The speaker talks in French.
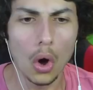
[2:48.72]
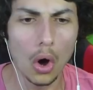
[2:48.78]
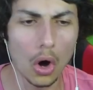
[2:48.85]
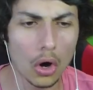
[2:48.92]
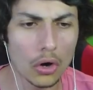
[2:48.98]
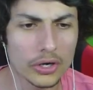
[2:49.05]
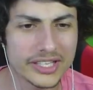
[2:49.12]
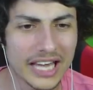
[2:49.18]

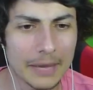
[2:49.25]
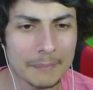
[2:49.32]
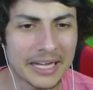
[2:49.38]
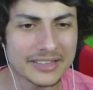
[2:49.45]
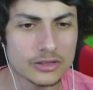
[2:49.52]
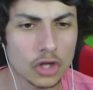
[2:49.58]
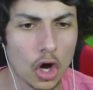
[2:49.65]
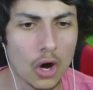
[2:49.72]
On regarde
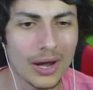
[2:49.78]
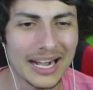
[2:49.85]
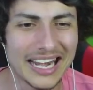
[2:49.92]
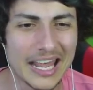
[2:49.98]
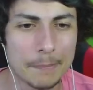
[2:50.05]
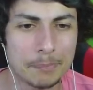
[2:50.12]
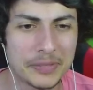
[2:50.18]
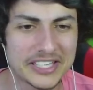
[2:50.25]
maintenant
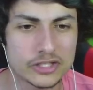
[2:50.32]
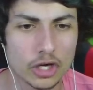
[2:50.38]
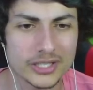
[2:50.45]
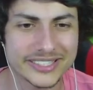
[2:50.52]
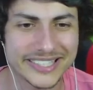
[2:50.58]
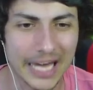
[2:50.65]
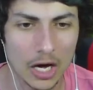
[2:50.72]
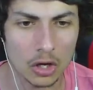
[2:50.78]

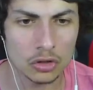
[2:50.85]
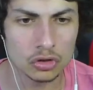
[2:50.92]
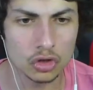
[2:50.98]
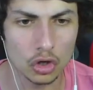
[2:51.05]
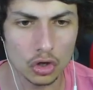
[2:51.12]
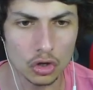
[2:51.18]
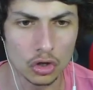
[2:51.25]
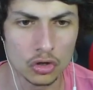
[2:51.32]
l'épisode
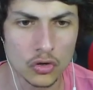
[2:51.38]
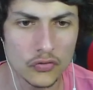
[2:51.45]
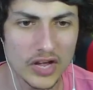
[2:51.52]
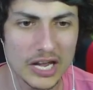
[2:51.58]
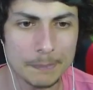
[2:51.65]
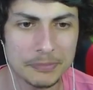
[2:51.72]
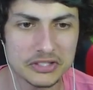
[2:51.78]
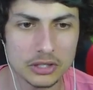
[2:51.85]
42, le
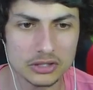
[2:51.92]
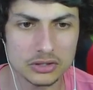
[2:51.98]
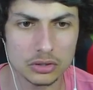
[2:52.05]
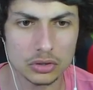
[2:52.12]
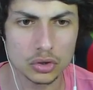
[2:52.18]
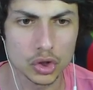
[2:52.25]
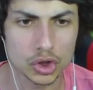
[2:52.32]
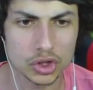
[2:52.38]
nouvel épisode
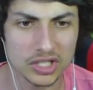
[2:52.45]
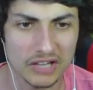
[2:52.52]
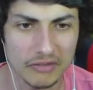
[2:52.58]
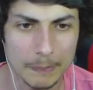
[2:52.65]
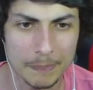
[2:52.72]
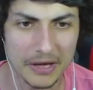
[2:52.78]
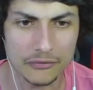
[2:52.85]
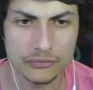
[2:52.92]
que je
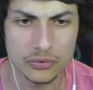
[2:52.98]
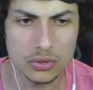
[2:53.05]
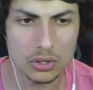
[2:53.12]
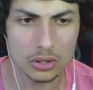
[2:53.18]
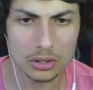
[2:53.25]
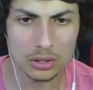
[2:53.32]
n'avais pas vu.